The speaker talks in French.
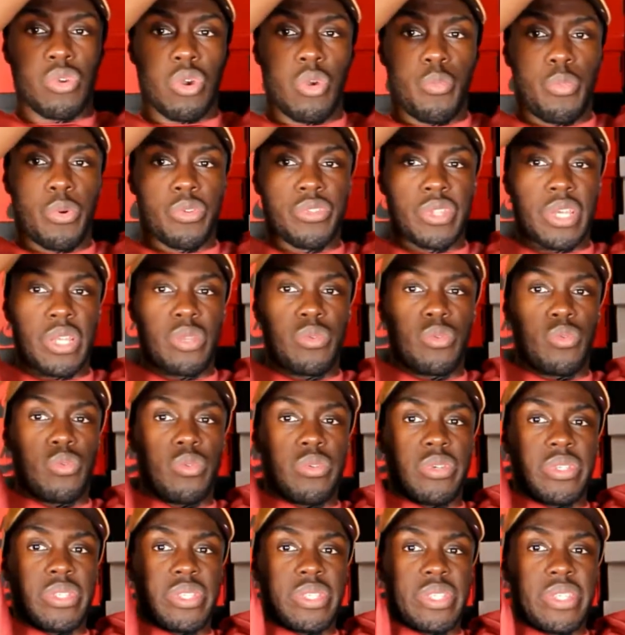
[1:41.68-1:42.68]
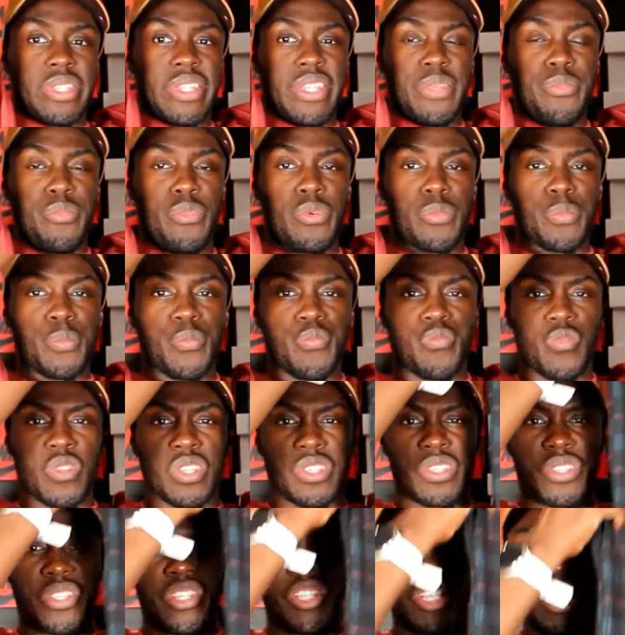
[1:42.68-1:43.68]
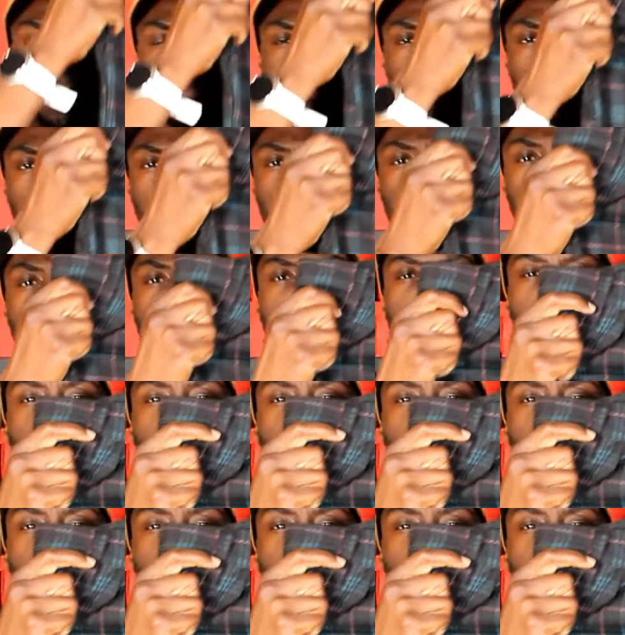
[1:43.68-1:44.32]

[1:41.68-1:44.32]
un pantalon slim. Si je l'approche là,